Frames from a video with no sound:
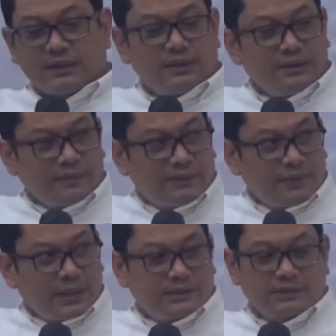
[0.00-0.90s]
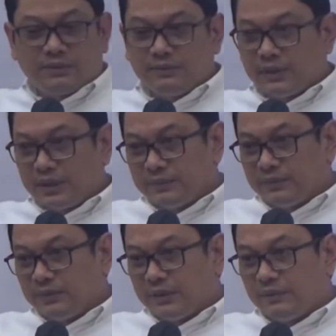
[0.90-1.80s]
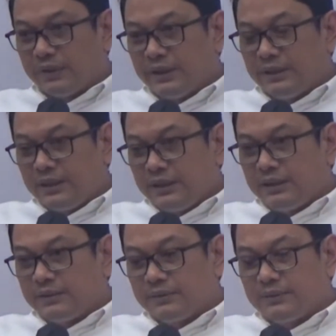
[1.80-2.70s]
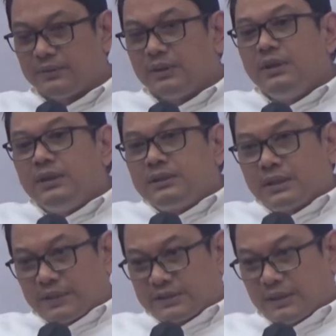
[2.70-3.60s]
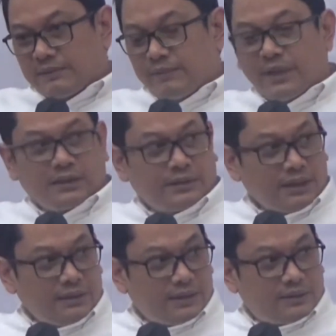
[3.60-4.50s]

Dalam penganugerahan tersebut terdapat 23 penghargaan, 5